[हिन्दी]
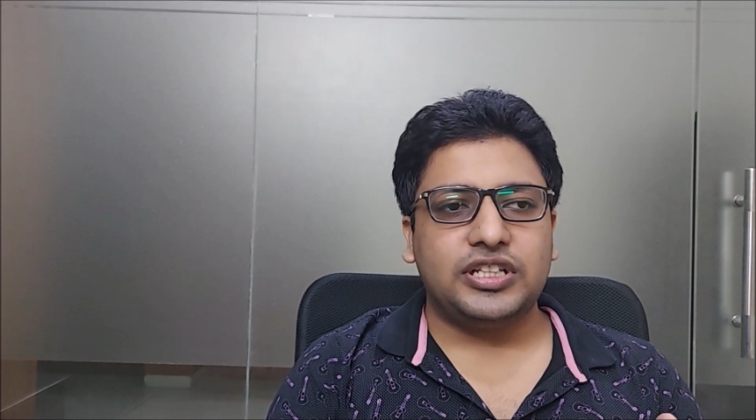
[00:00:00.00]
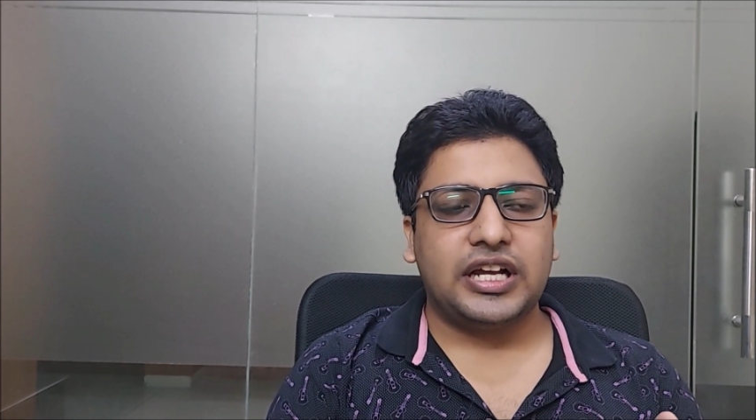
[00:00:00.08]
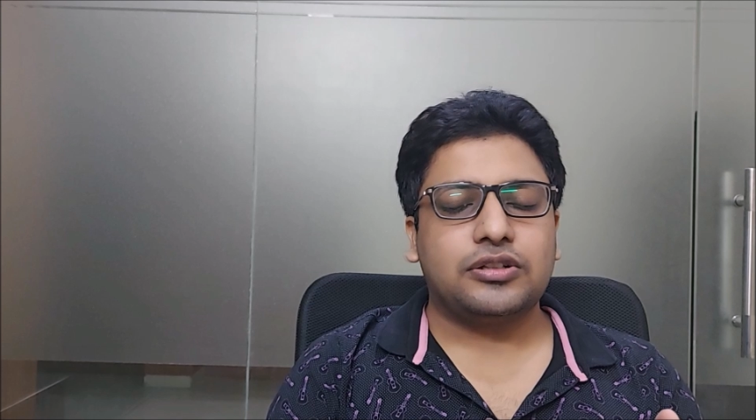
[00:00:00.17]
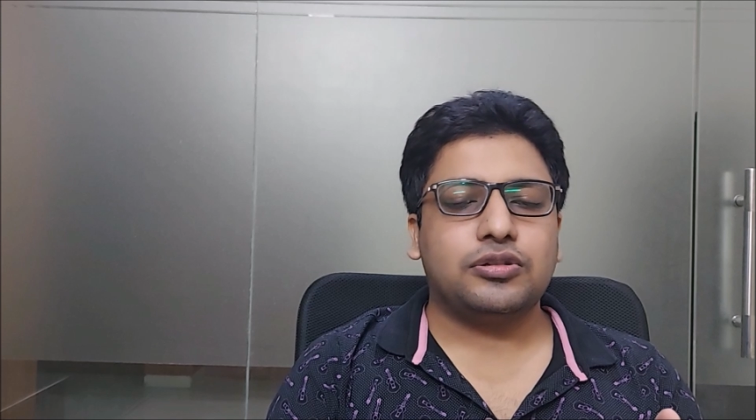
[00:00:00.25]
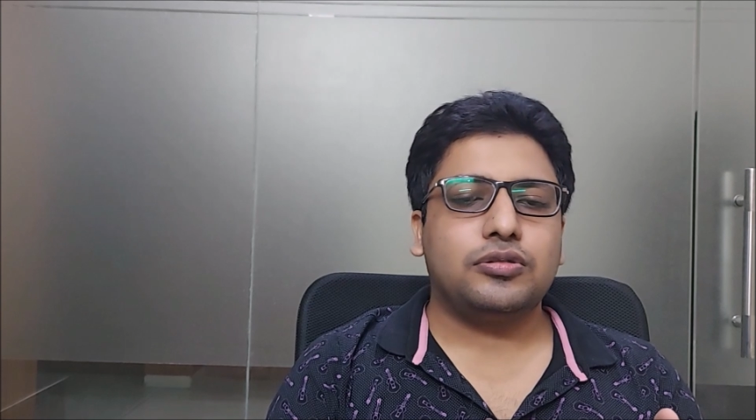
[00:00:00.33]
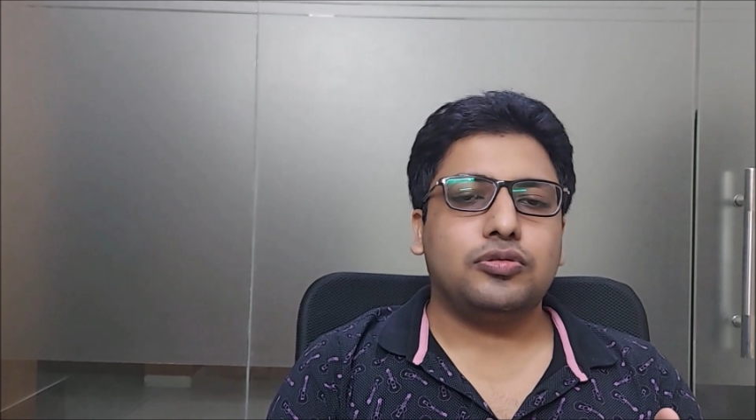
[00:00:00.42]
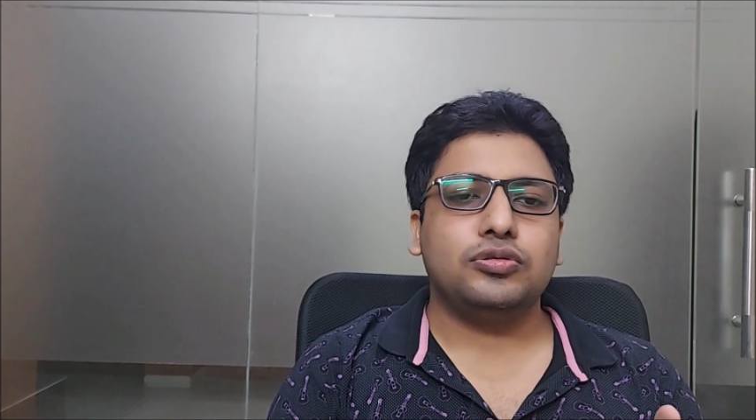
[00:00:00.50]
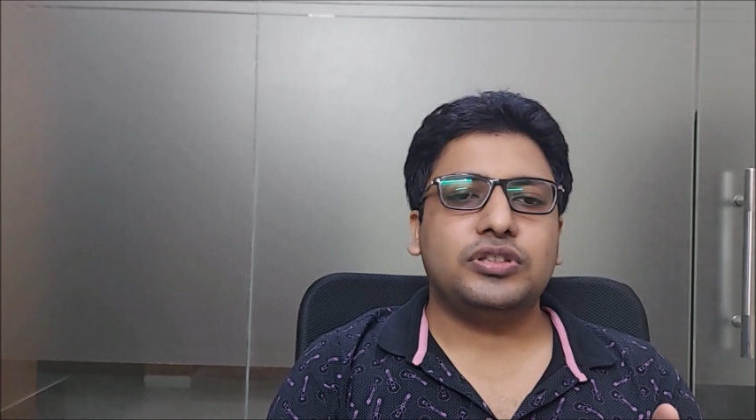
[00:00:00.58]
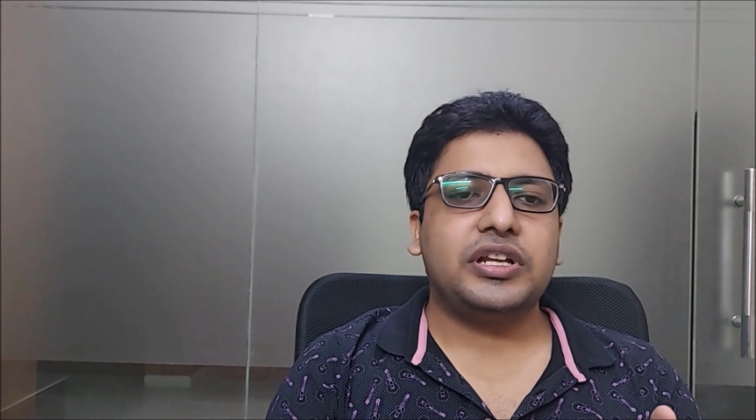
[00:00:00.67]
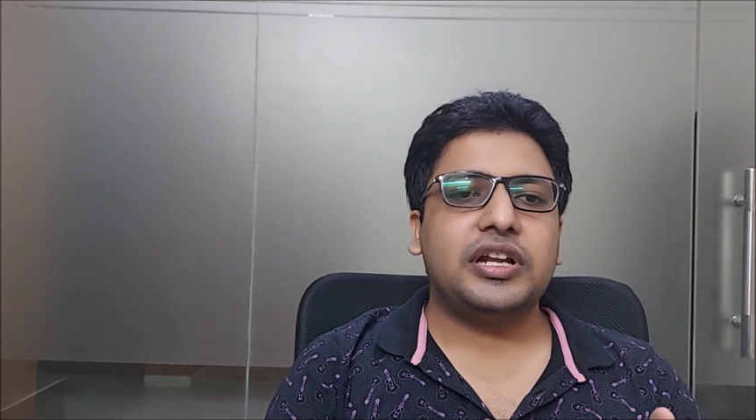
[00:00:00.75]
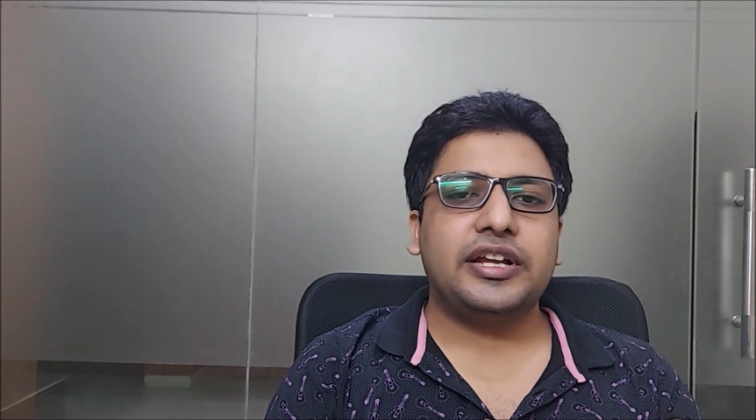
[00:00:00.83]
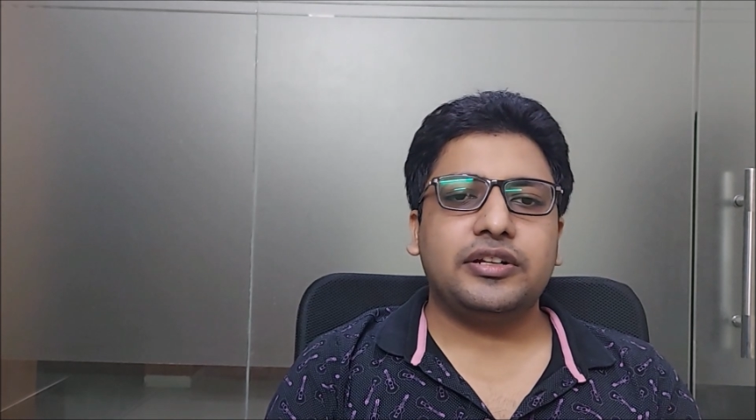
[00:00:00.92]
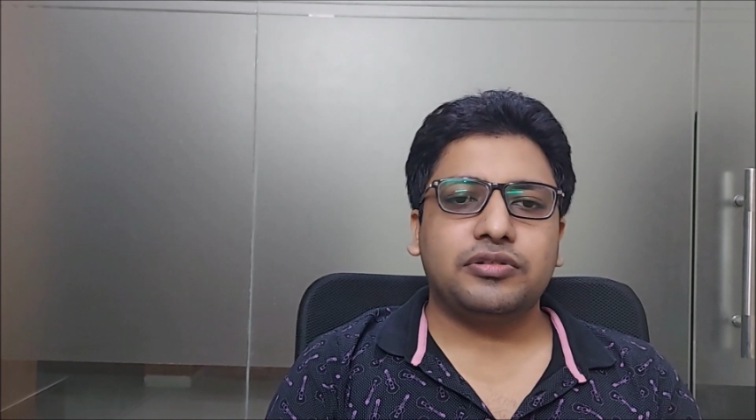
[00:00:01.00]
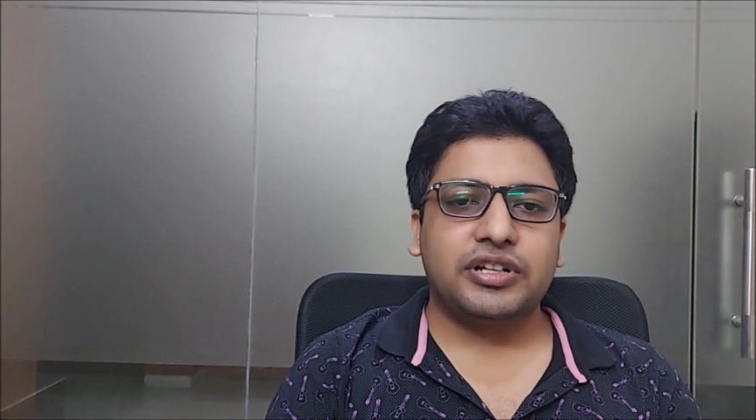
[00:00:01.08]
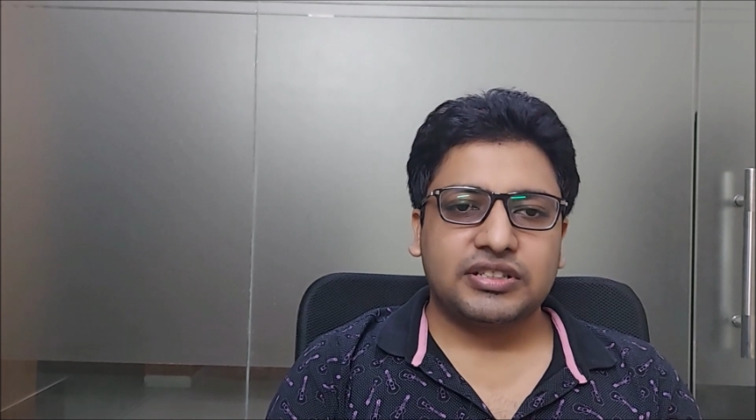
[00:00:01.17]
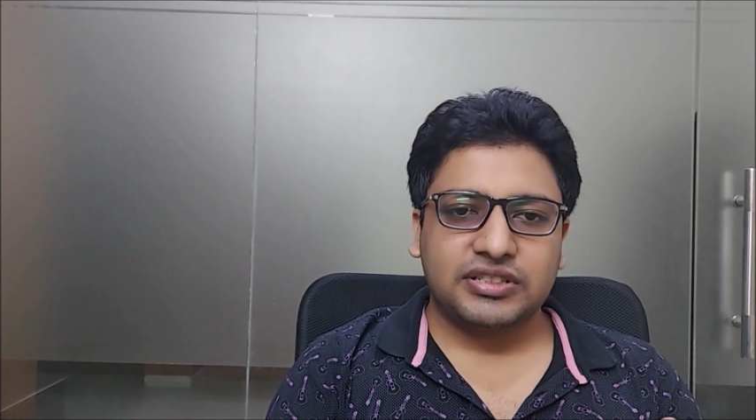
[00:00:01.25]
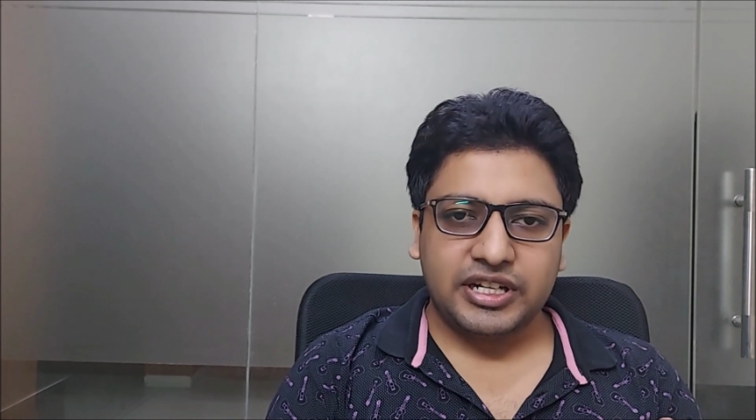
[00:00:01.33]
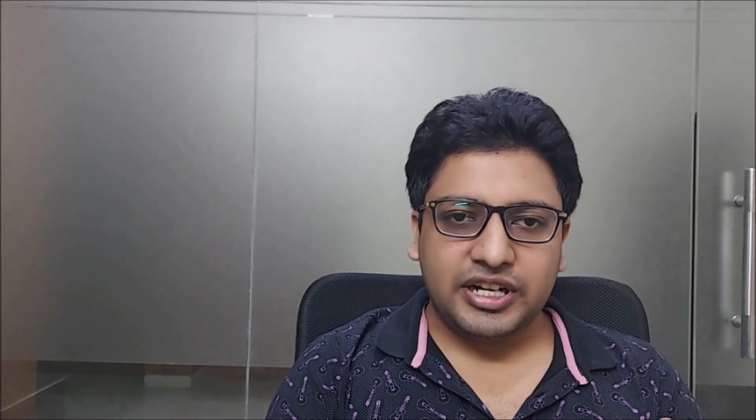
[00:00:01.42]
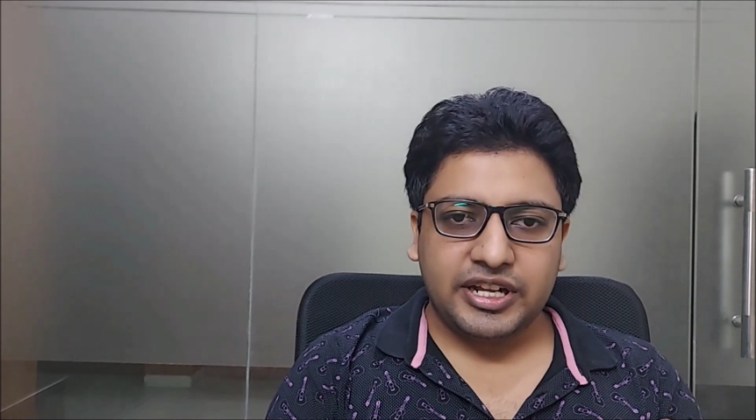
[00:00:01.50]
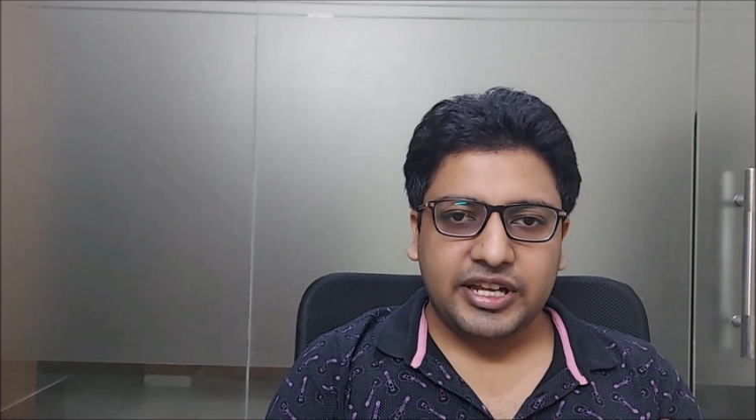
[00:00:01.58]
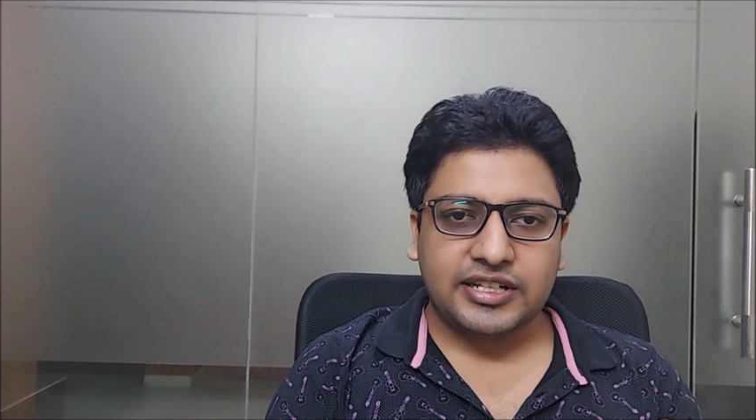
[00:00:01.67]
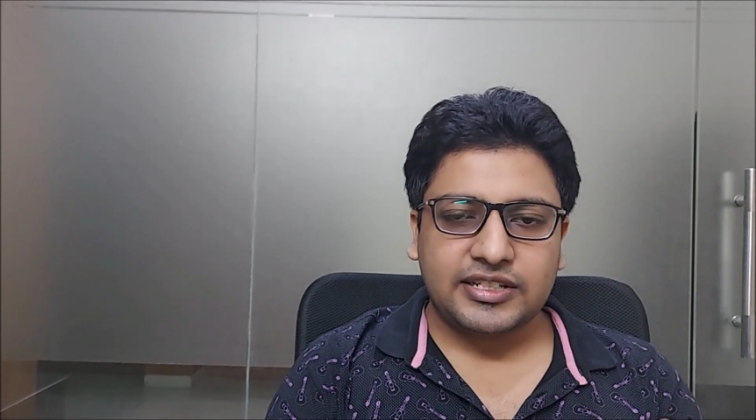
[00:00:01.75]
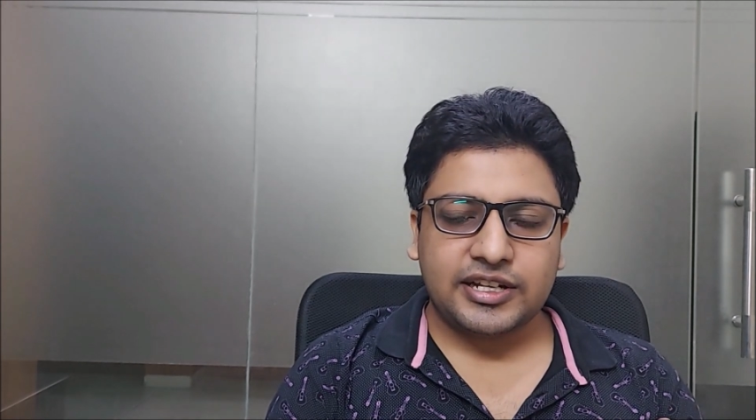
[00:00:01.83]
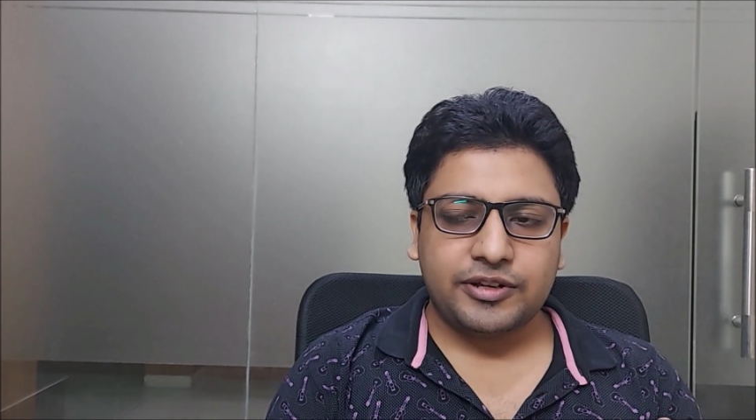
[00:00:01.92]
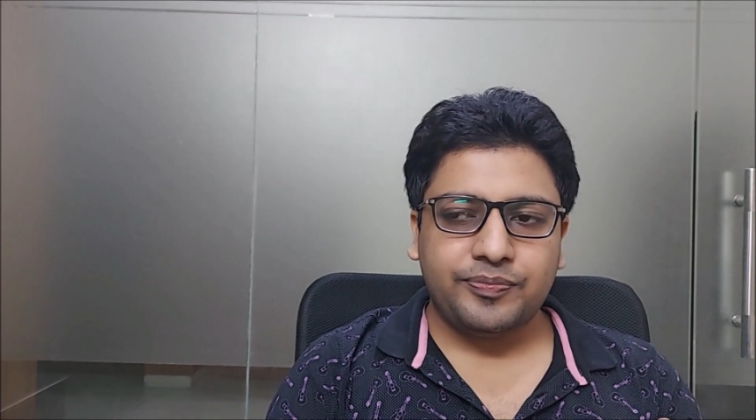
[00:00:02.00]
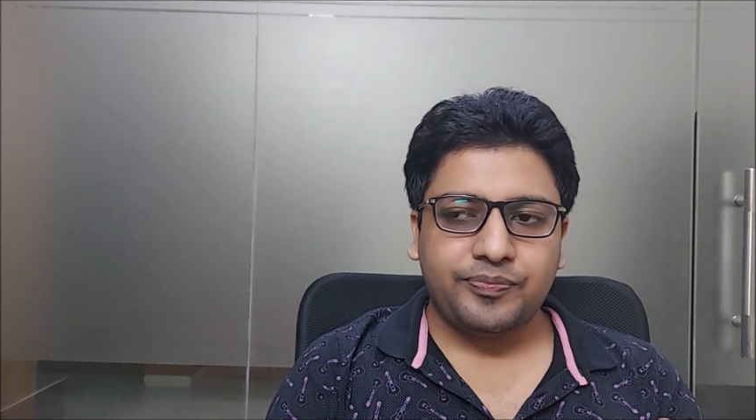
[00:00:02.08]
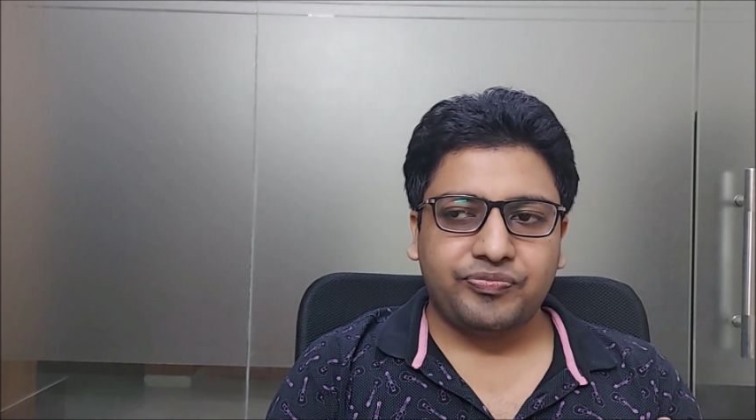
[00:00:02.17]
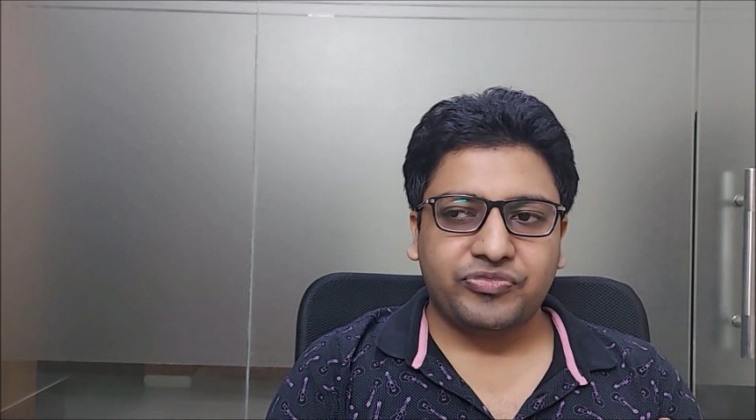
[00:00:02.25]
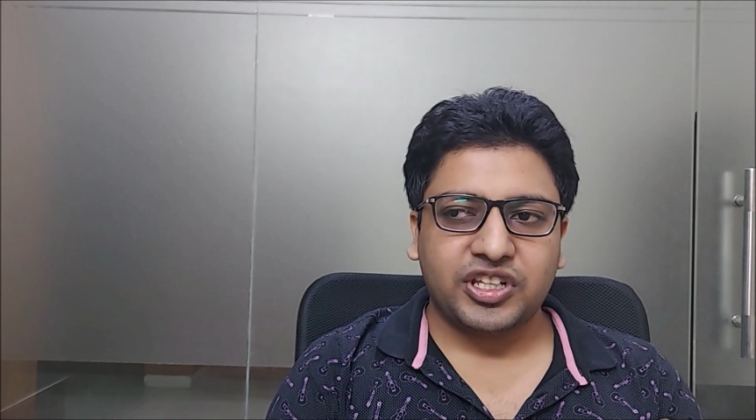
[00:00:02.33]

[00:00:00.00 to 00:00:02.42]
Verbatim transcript: या तो उसी लाइन को एक्सटेंड किया जाए